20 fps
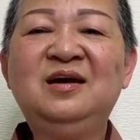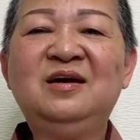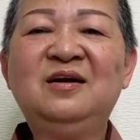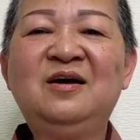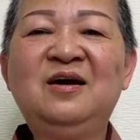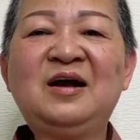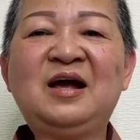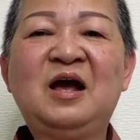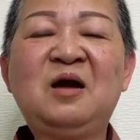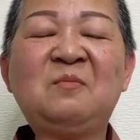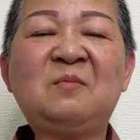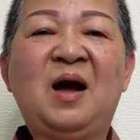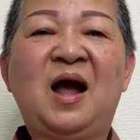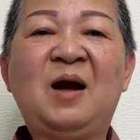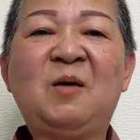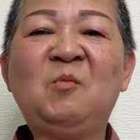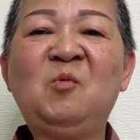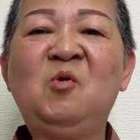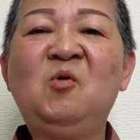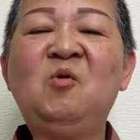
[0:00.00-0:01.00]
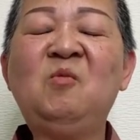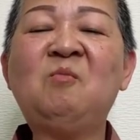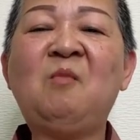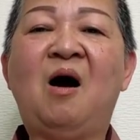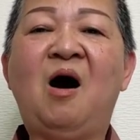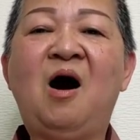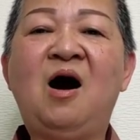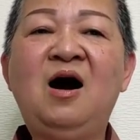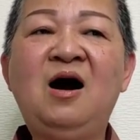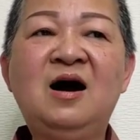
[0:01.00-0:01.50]
nó các bạn buông
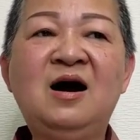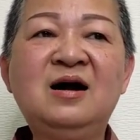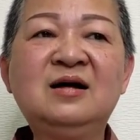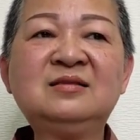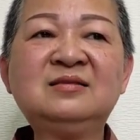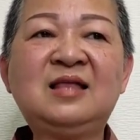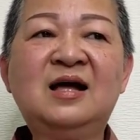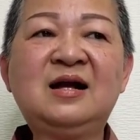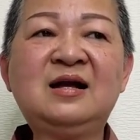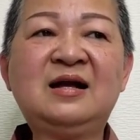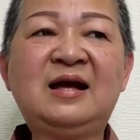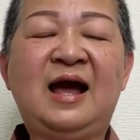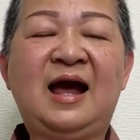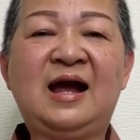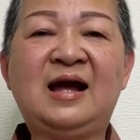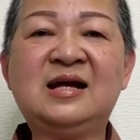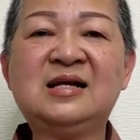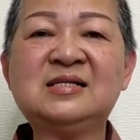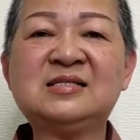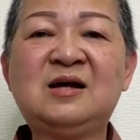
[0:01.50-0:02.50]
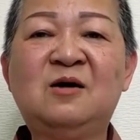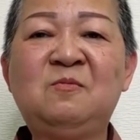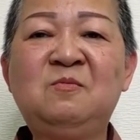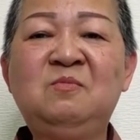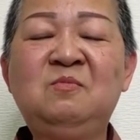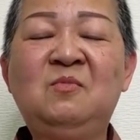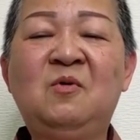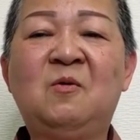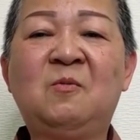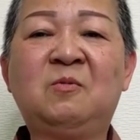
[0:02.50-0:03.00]
bỏ hết tất cả sống
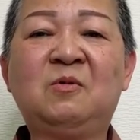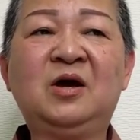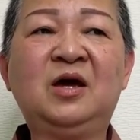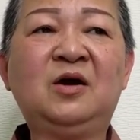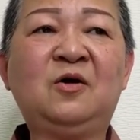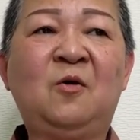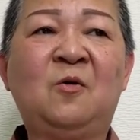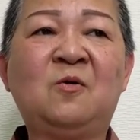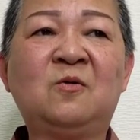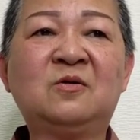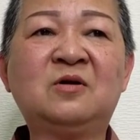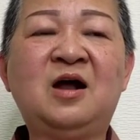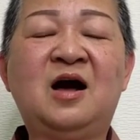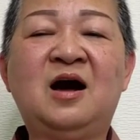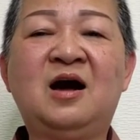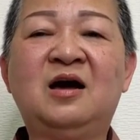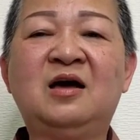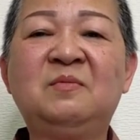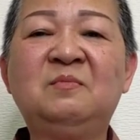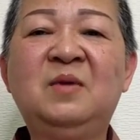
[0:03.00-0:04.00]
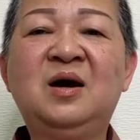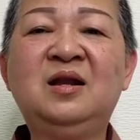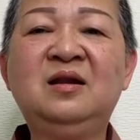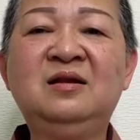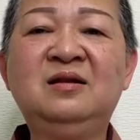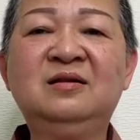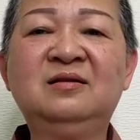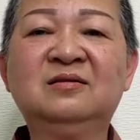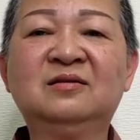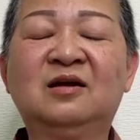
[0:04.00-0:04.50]
một cái cuộc đời
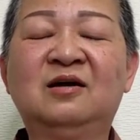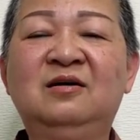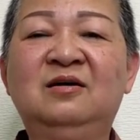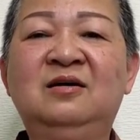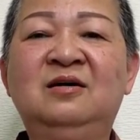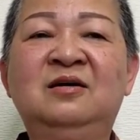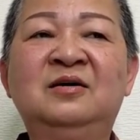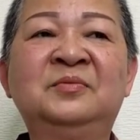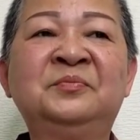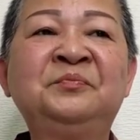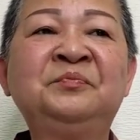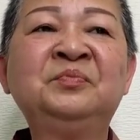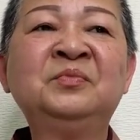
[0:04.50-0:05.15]
bình thường